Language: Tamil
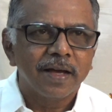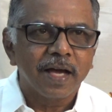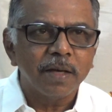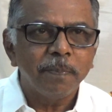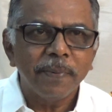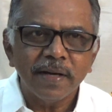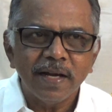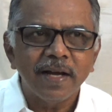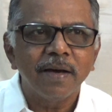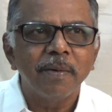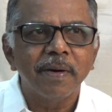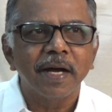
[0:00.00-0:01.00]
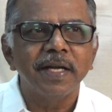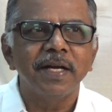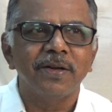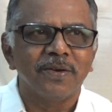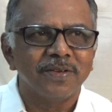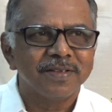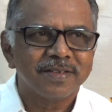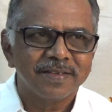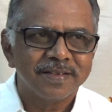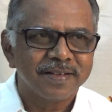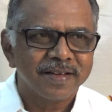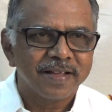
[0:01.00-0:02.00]
கற்பனையில் நாங்கள் கட்டிக்கிட்டோம்
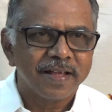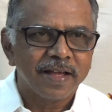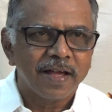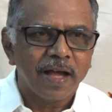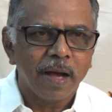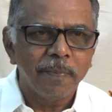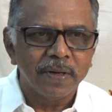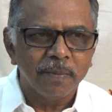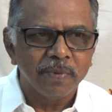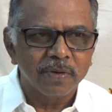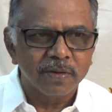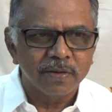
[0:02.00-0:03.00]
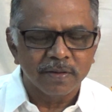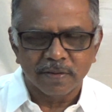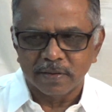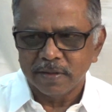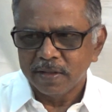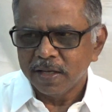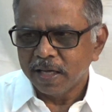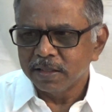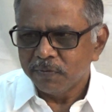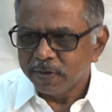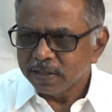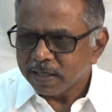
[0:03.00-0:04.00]
அப்போ நமக்கு
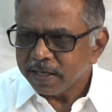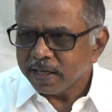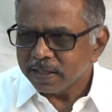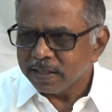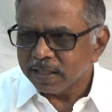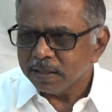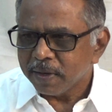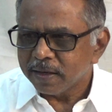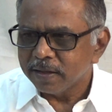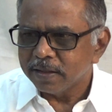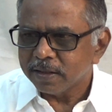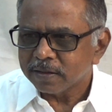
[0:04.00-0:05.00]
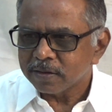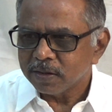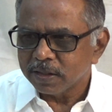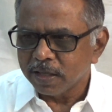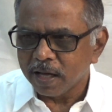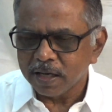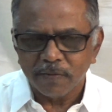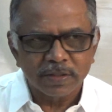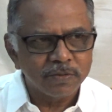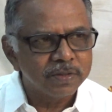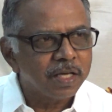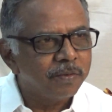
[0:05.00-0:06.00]
அந்த விடுதலைங்கிறது எந்த மாதிரி இருக்குது
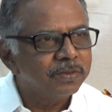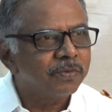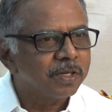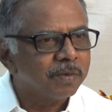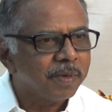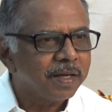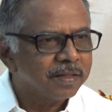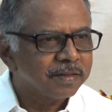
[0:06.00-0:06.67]
யாராவது வந்து அவுத்து விடணுமா